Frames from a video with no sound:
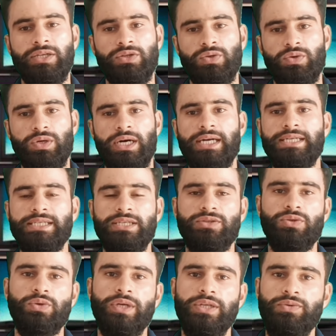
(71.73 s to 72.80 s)
तो आज से
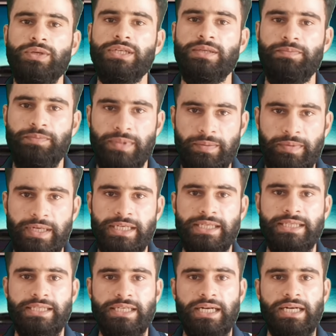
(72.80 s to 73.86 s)
थोड़ा थोड़ा सा प्रिपरेशन
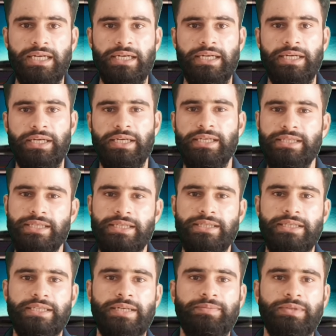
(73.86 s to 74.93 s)
स्टार्ट करें इजी
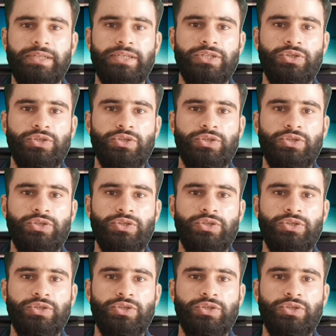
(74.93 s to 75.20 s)
इजी चैप्टर